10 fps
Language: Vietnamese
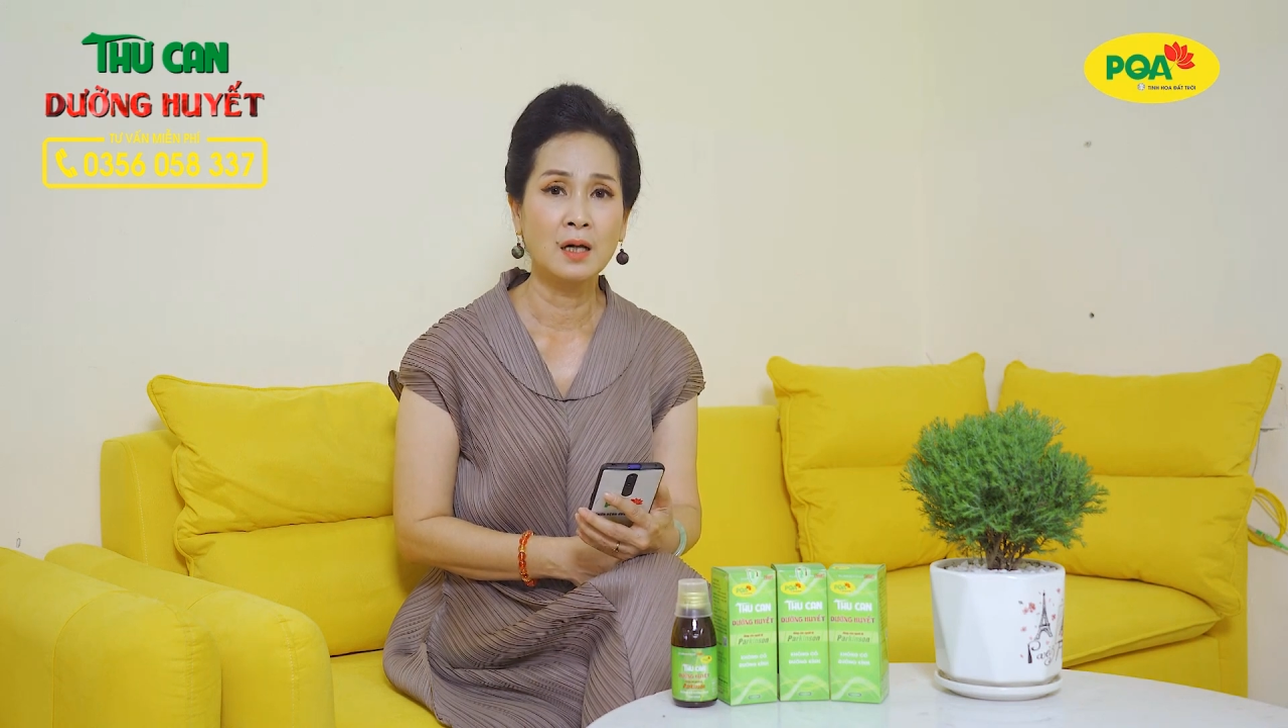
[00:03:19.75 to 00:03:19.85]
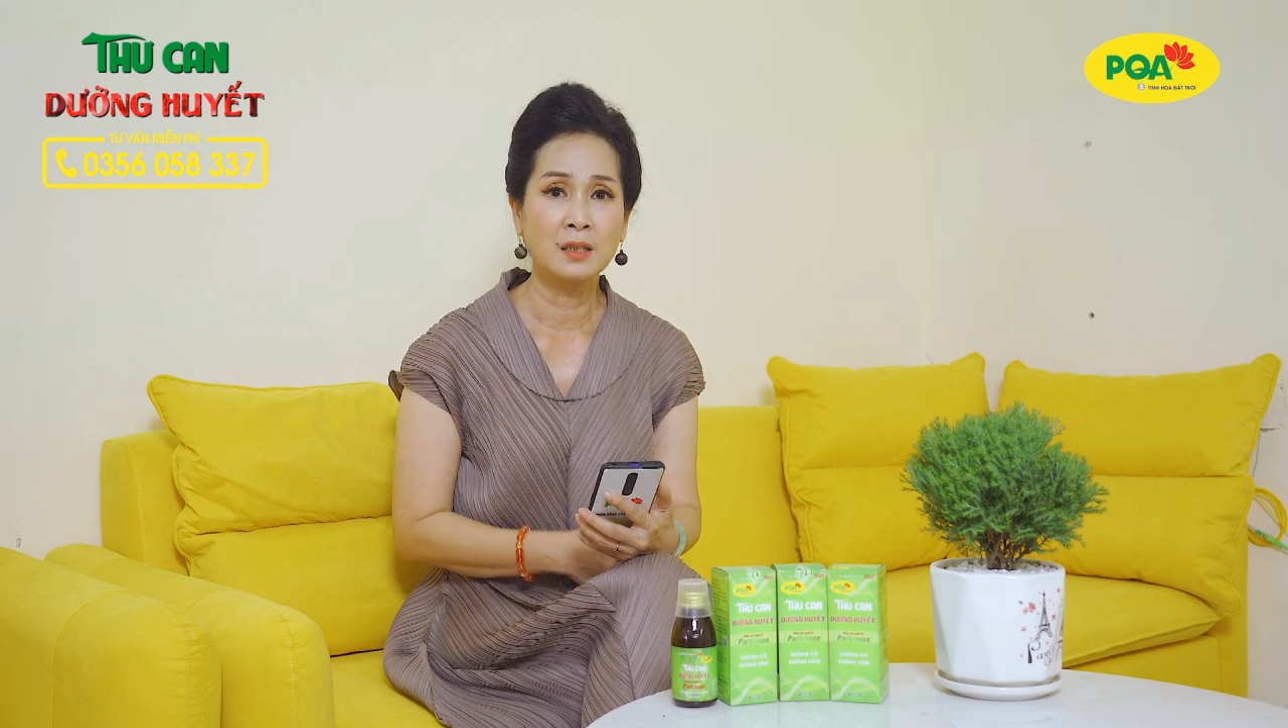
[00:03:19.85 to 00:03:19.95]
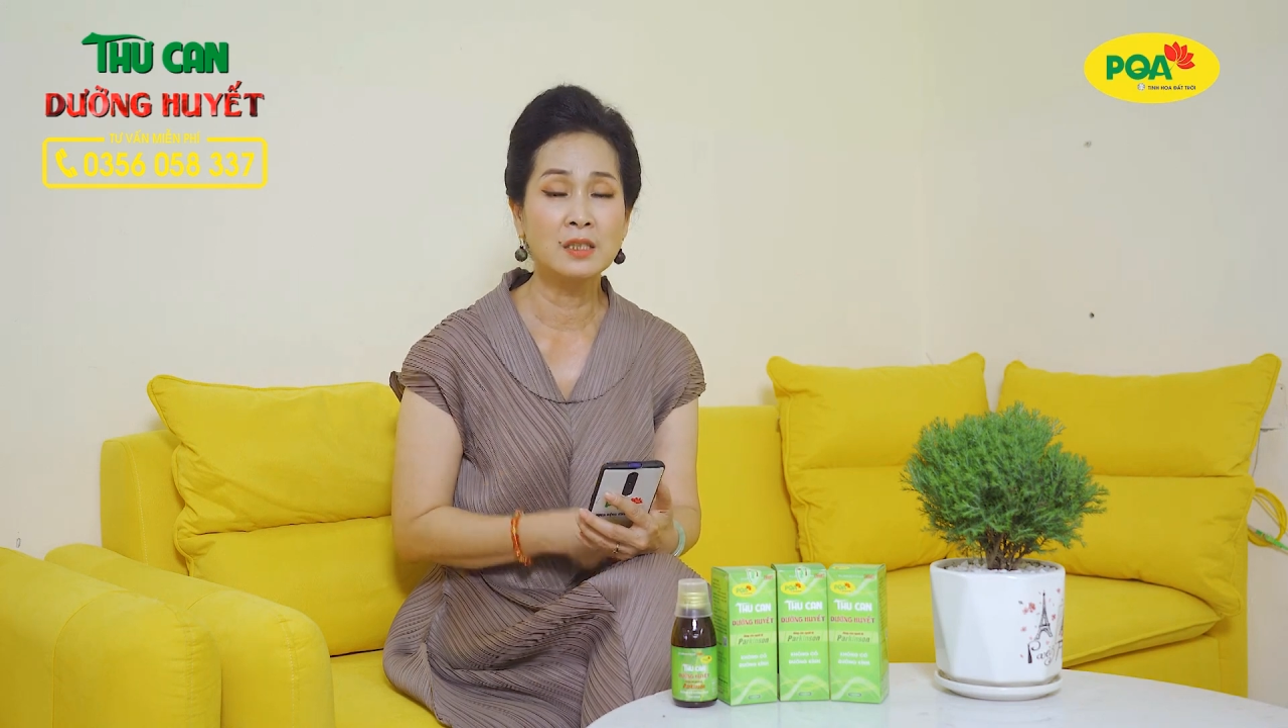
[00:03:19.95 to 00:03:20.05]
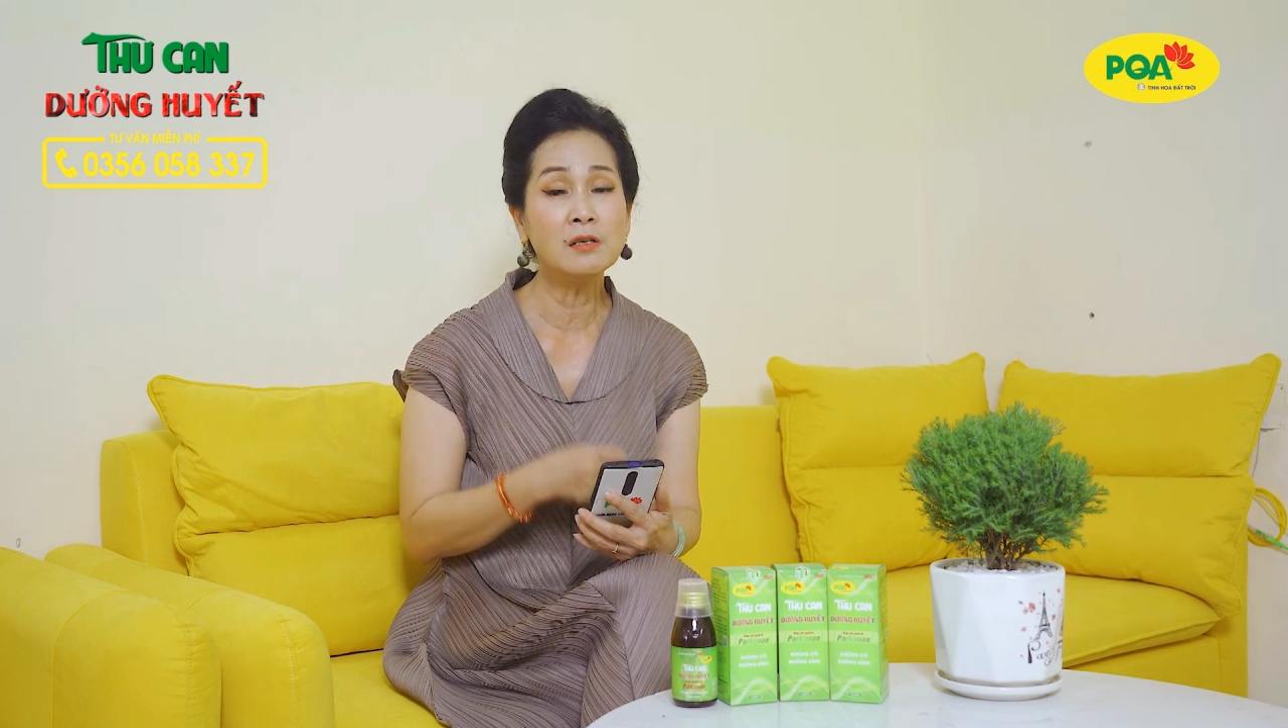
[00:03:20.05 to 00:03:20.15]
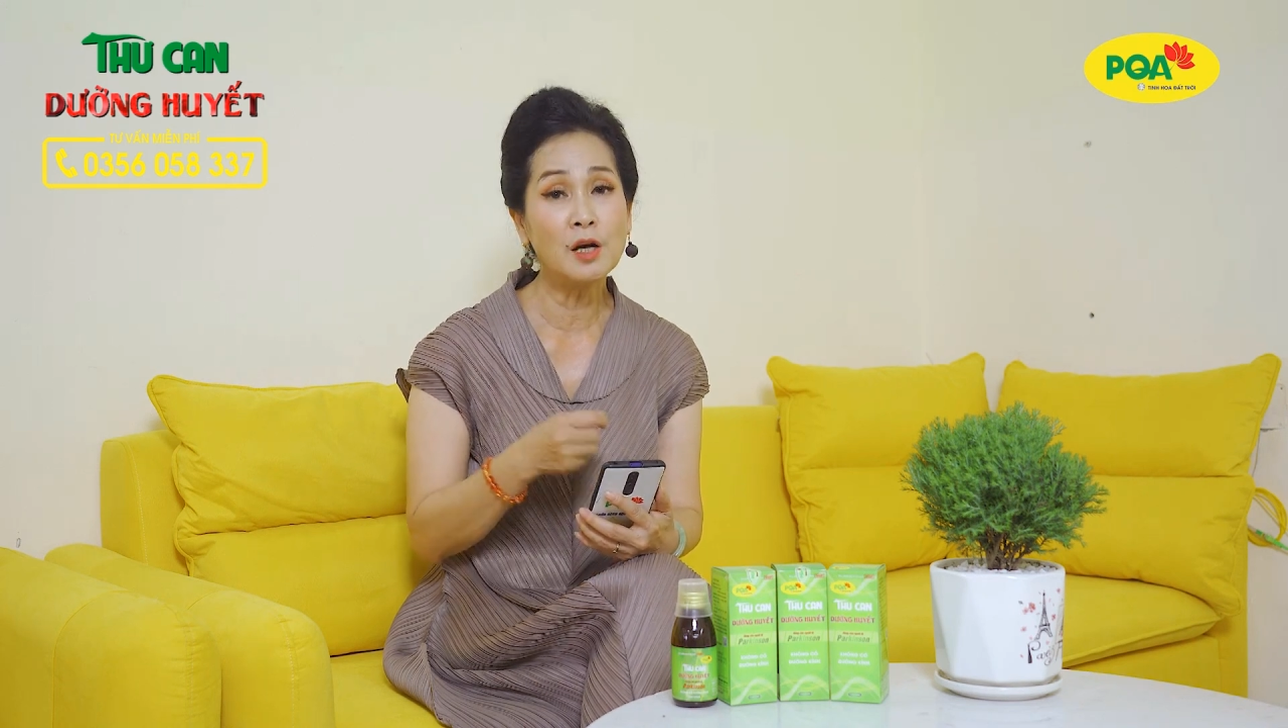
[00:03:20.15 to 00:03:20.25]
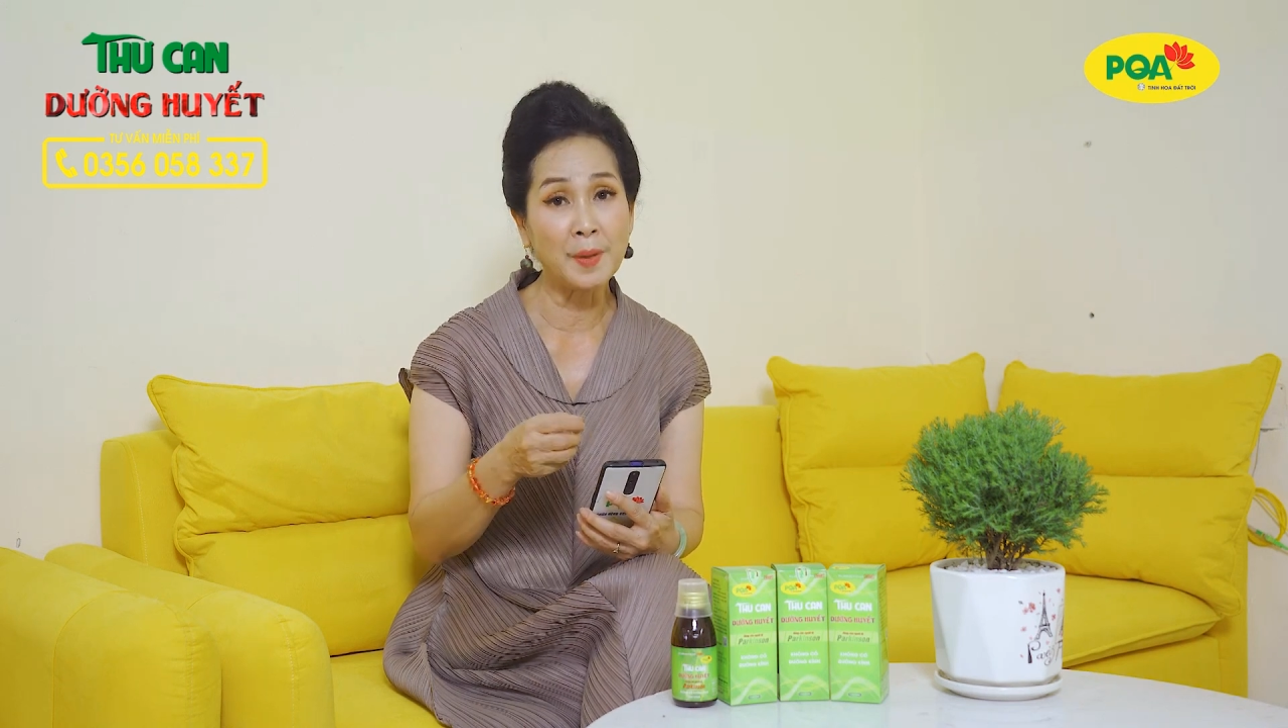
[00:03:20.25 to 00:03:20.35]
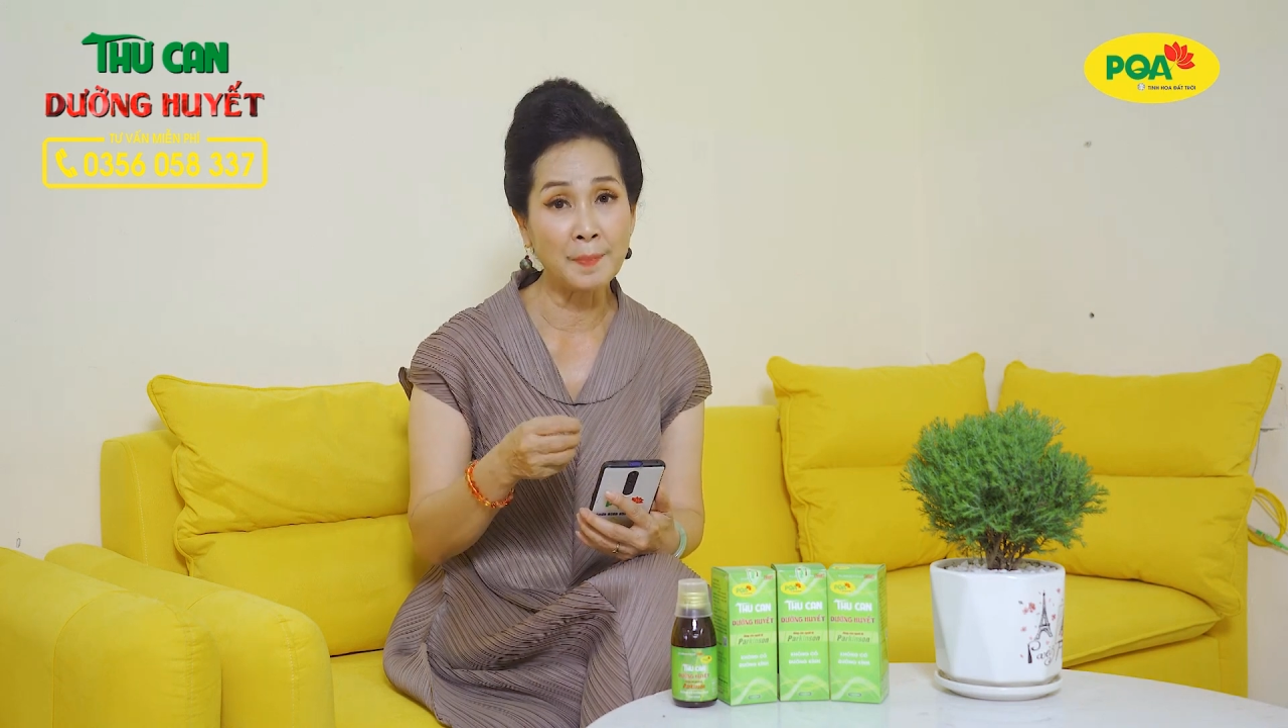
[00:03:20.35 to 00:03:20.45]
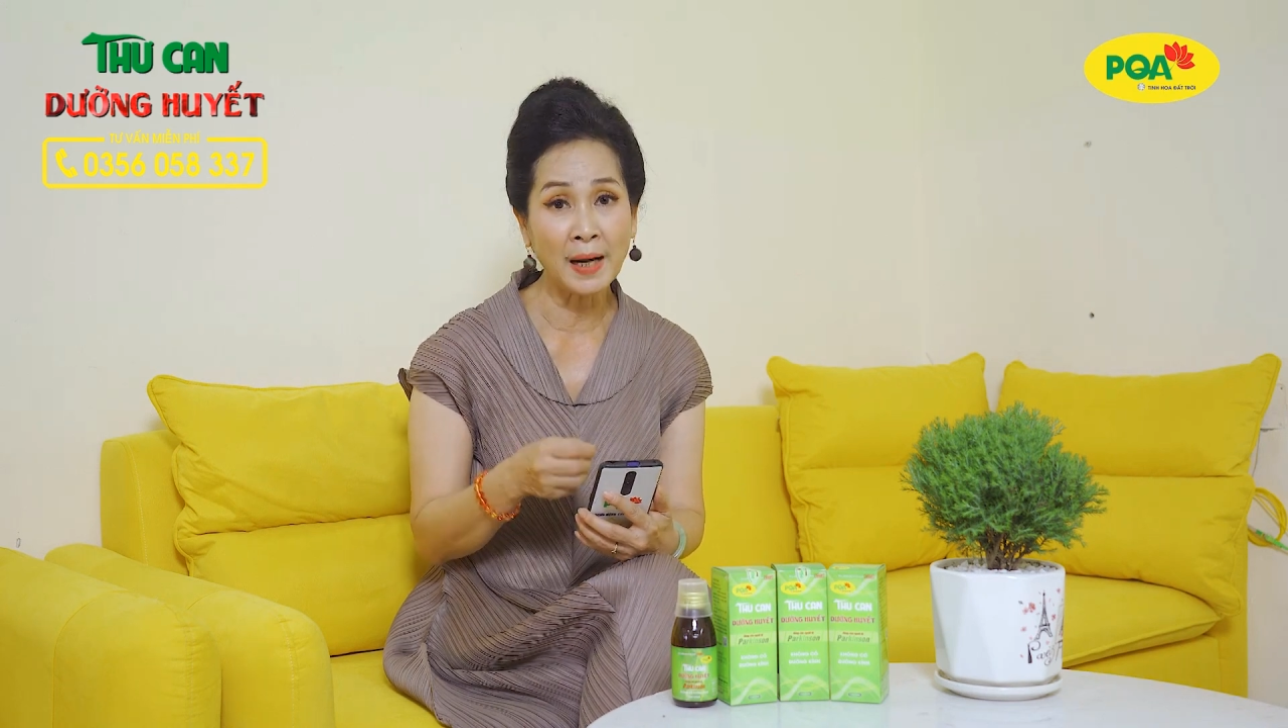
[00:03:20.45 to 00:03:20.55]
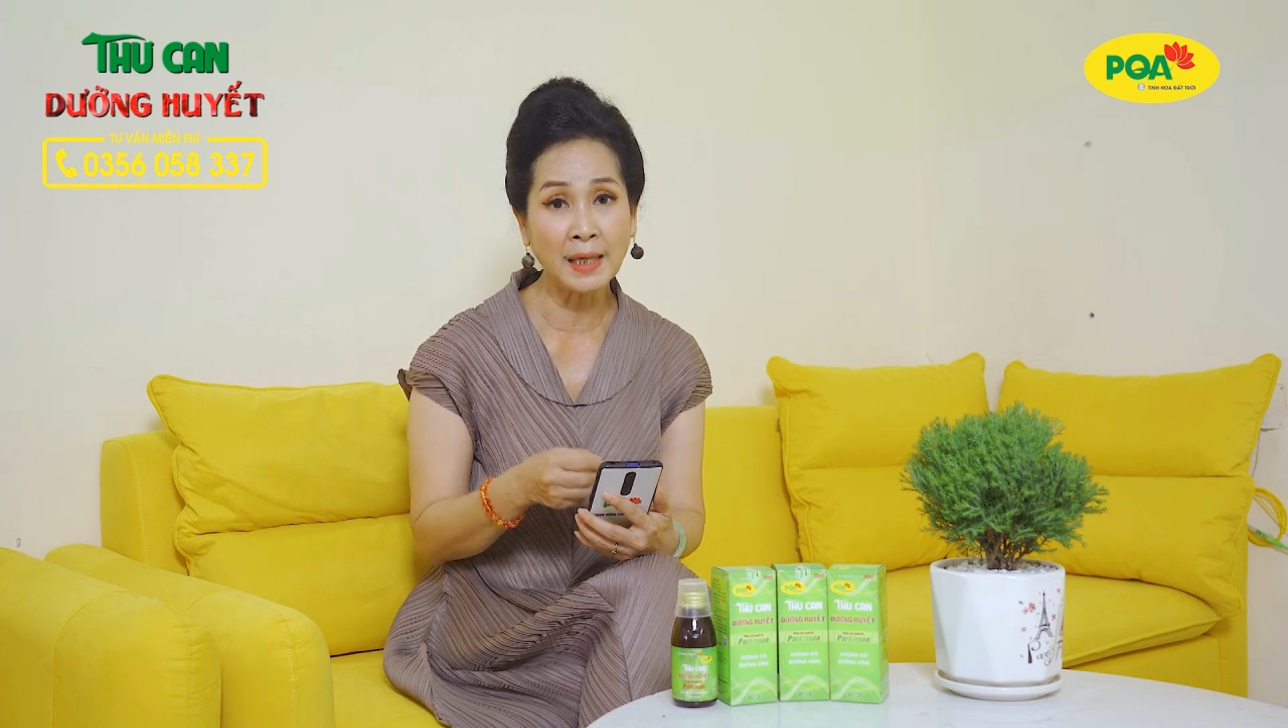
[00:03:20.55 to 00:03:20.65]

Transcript: những người bị Bắc